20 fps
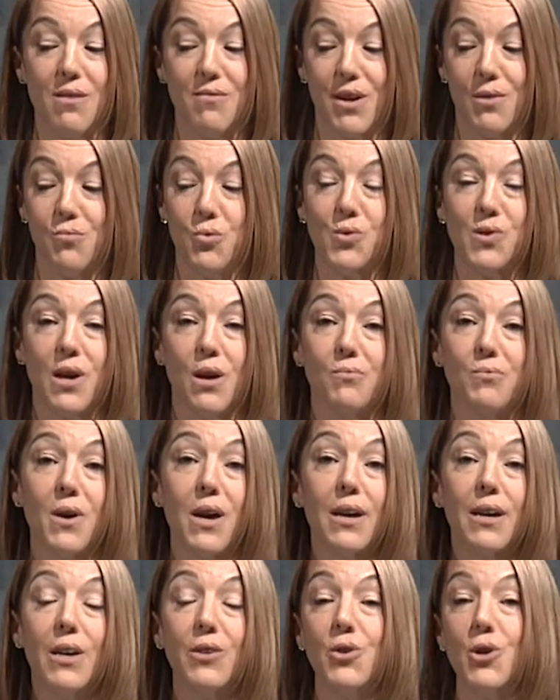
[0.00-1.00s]
avec vos enfants
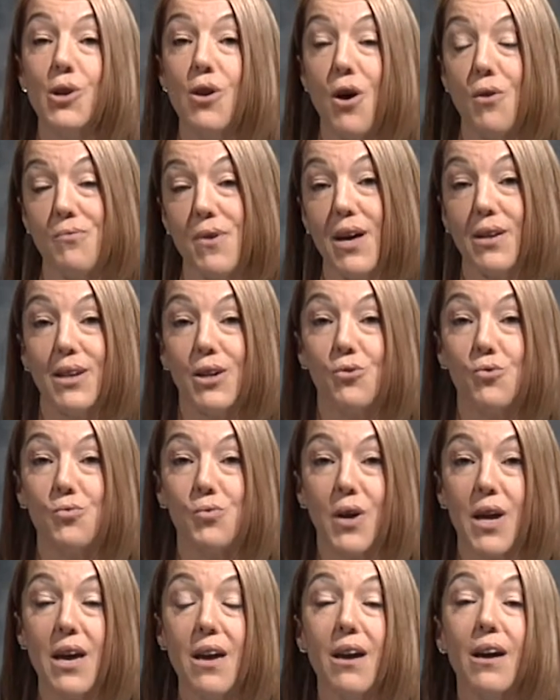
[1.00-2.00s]
et de leur faire
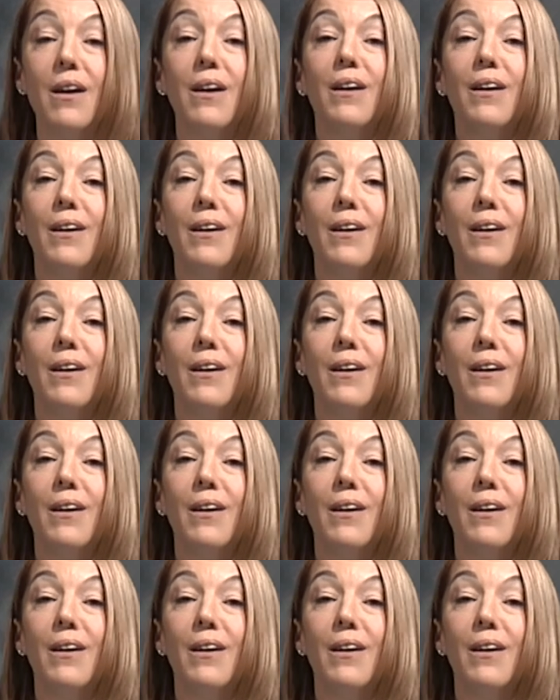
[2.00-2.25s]
découvrir